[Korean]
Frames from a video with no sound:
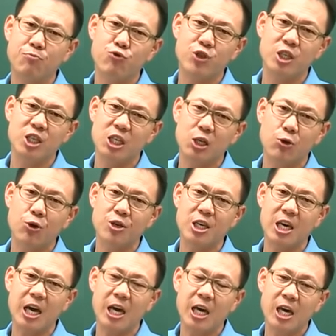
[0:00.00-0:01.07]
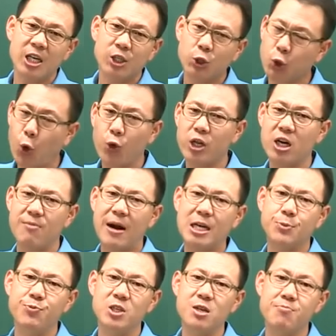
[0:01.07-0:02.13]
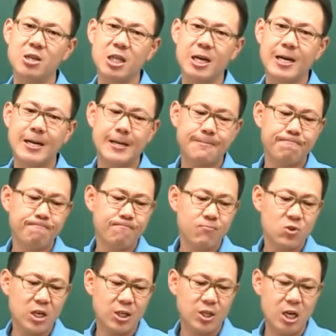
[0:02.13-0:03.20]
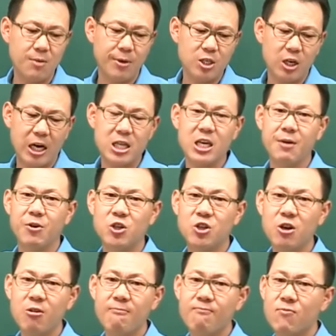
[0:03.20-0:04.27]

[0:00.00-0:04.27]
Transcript: 무신집권기의 스토리를 말씀드립니다. 자, 제일 먼저 가는 게 뭐죠?